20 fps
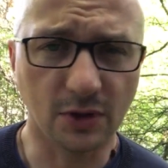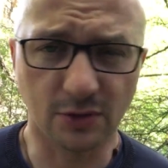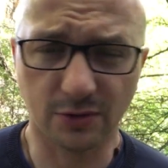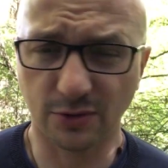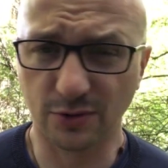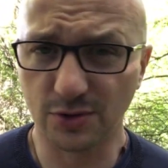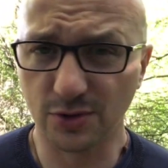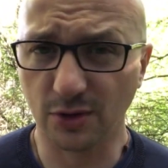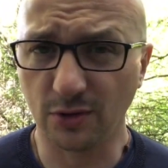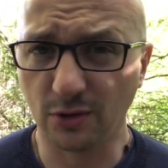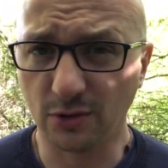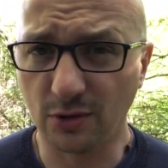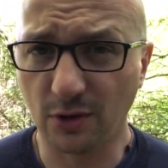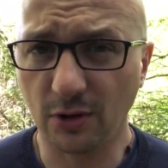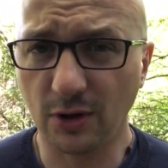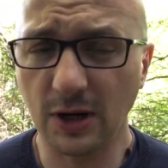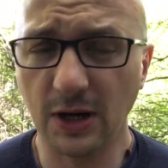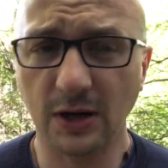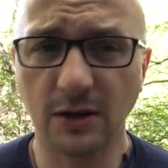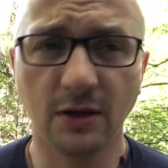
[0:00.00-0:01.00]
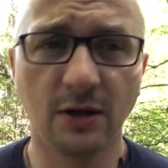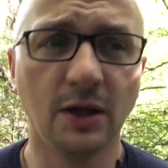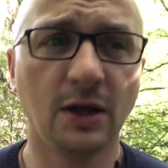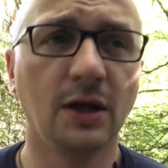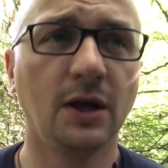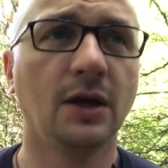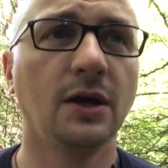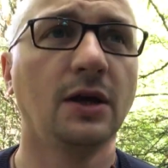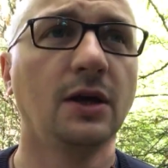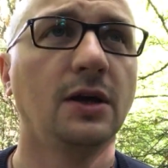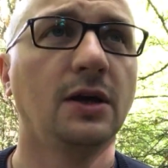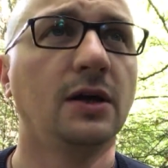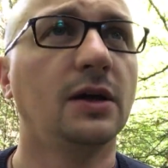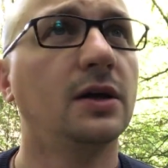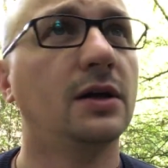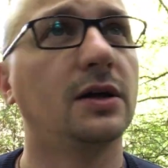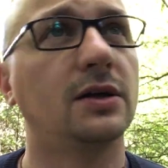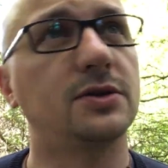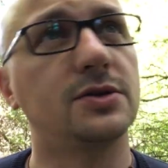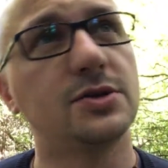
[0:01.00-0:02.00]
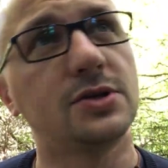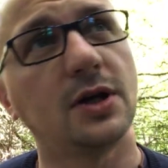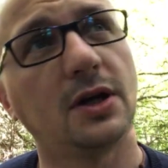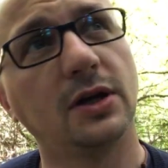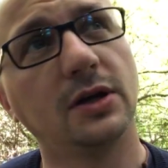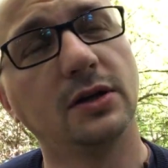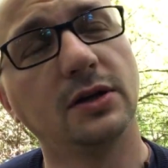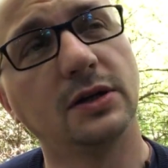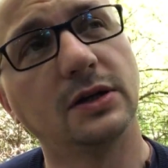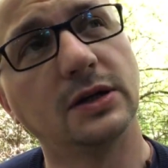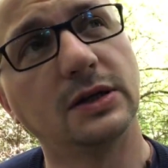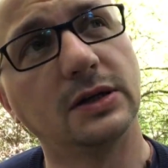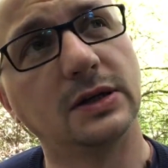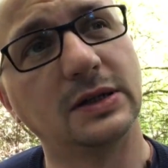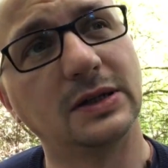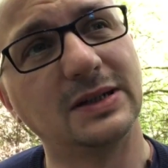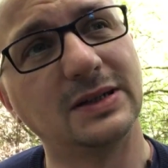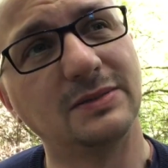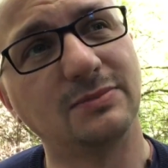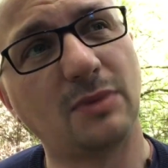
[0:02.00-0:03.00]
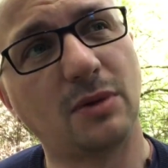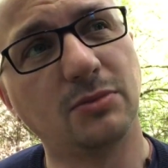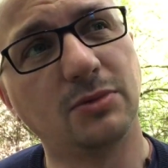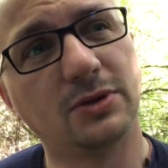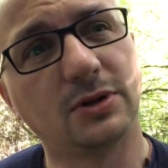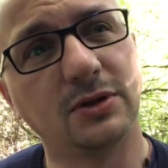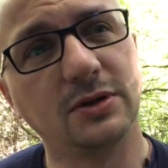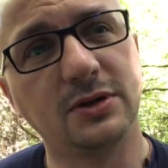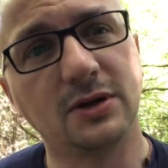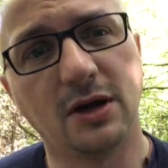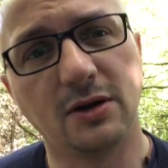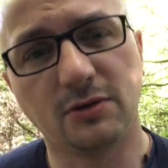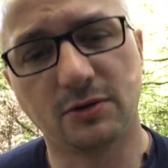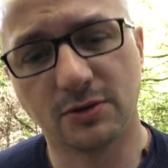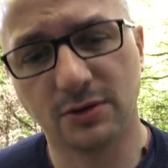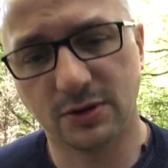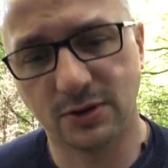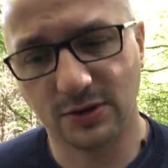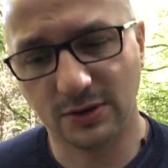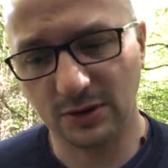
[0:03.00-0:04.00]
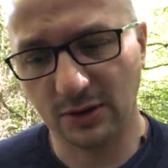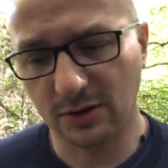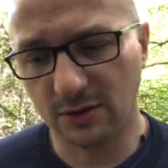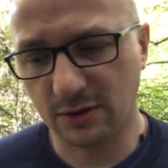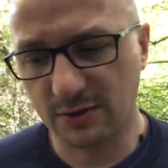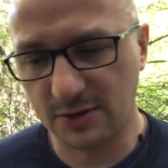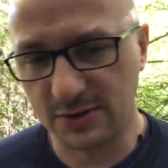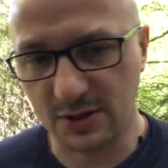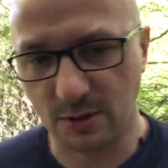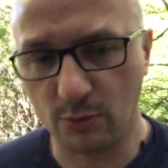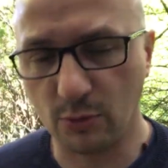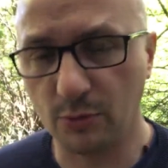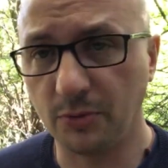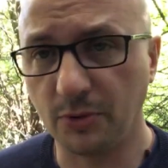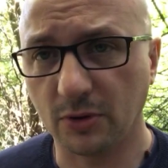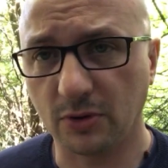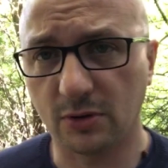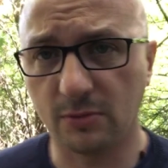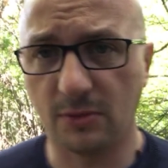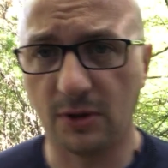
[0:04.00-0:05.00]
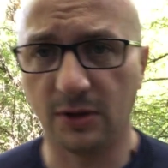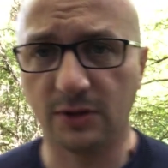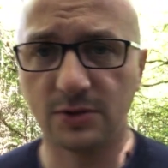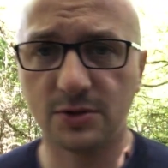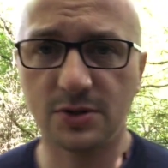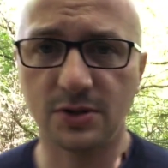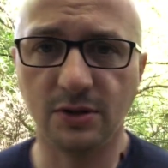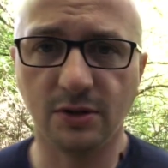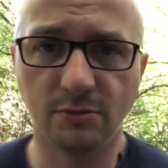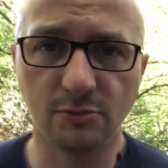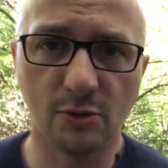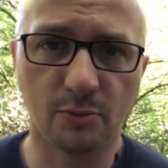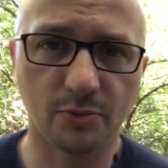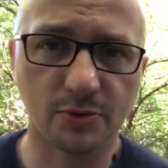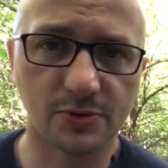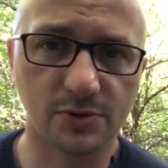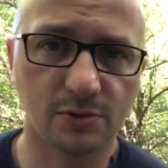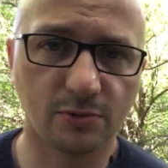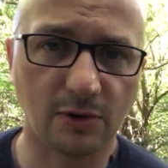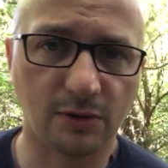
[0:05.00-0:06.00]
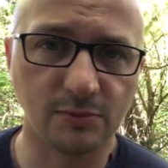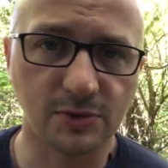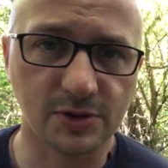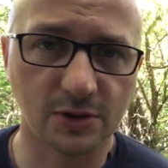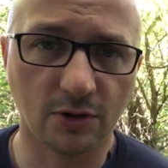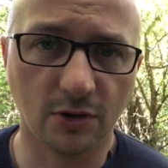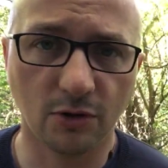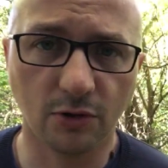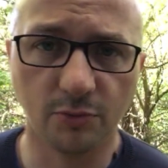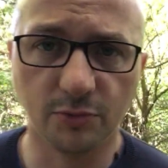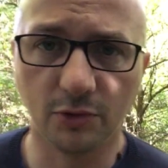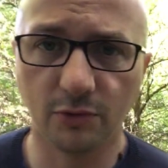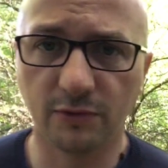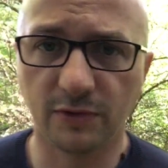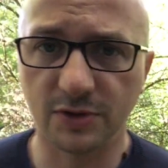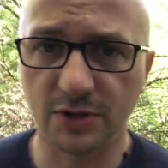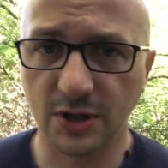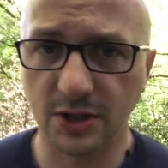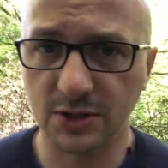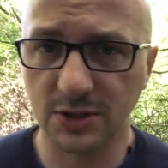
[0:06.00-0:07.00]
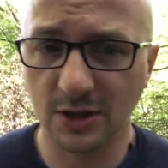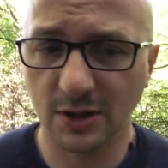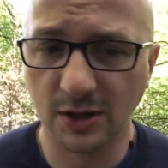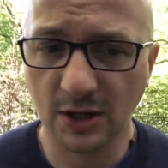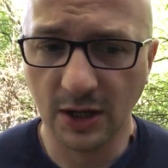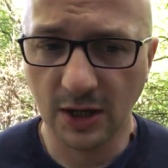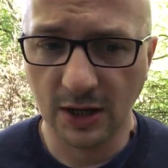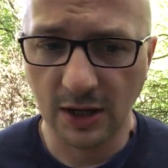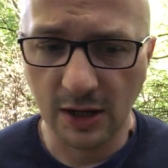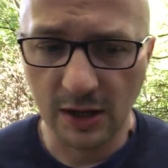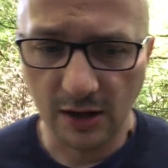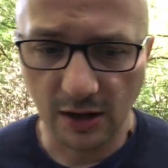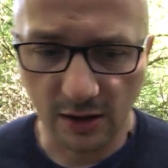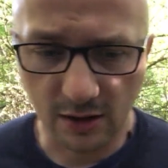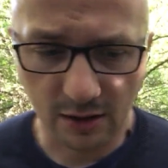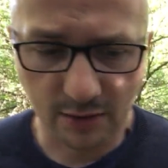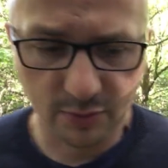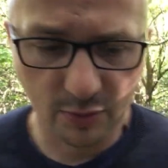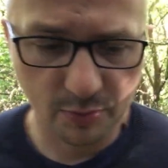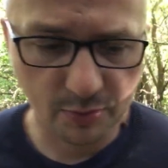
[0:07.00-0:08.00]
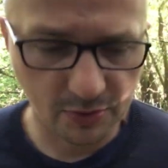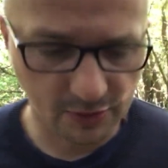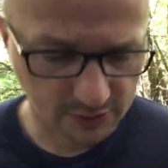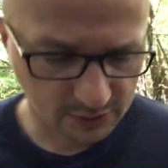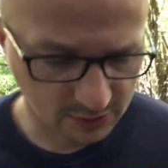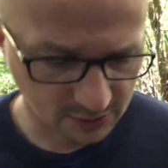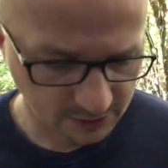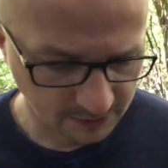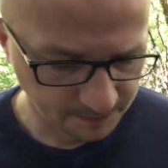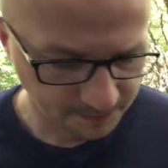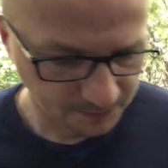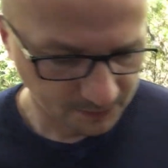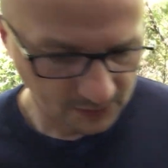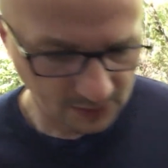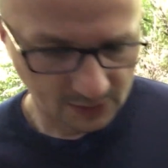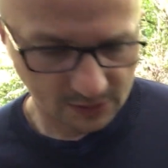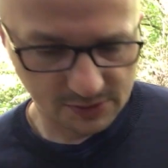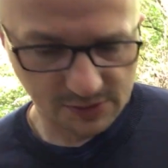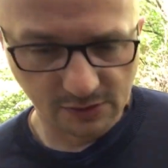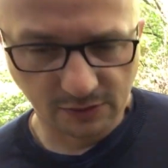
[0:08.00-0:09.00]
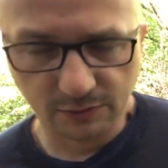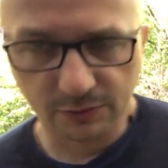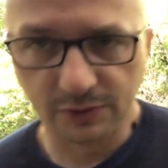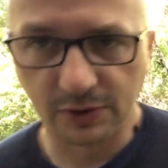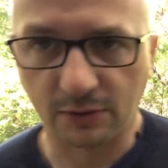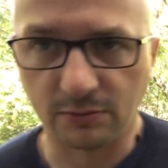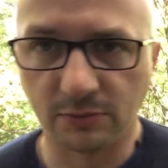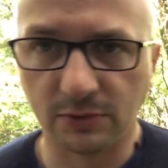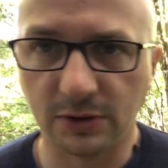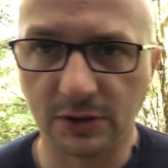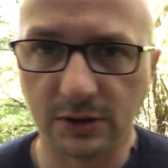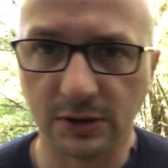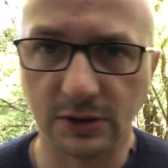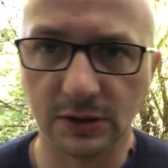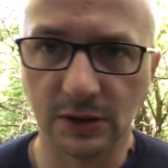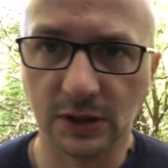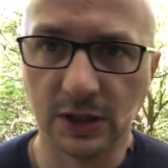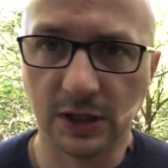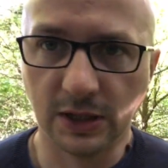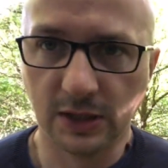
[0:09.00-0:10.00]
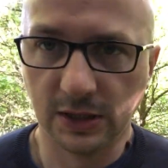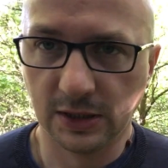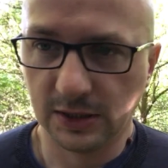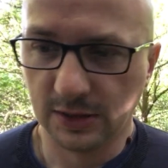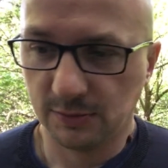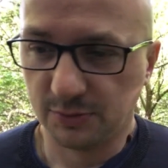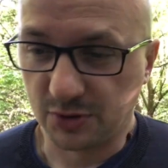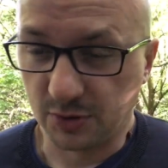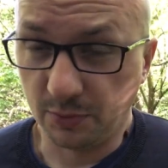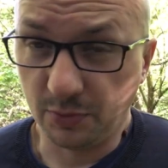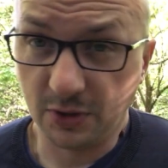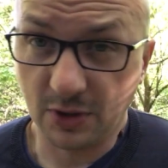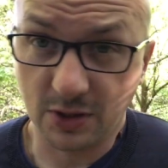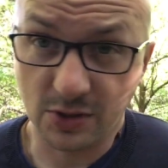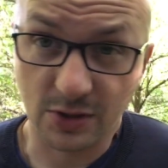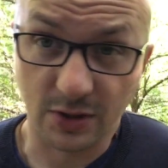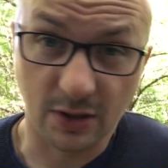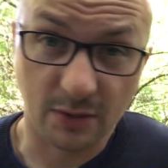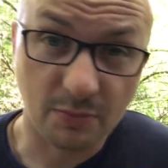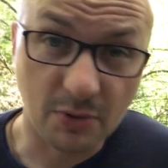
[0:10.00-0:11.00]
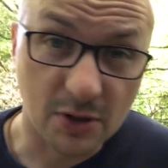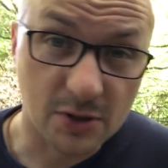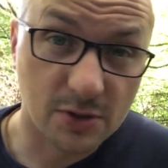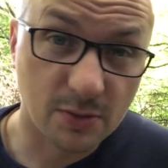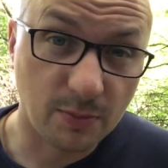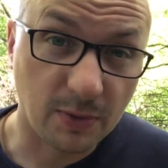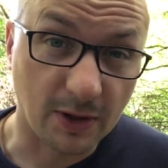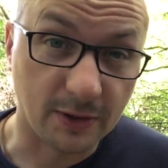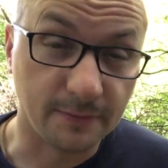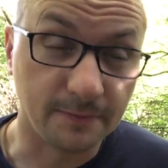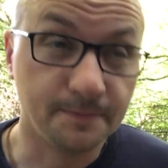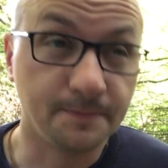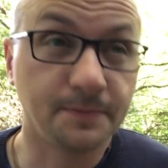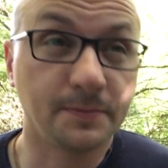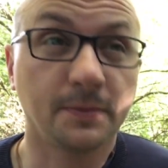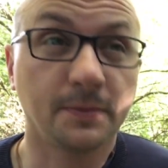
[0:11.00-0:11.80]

o to, czy go kocha. E, dzisiaj mamy ten dialog nie tylko z samym Piotrem, ale też z innymi apostołami, za kogo mnie uważacie, ale jakby Piotr znowu tam przebija się na pierwszy plan.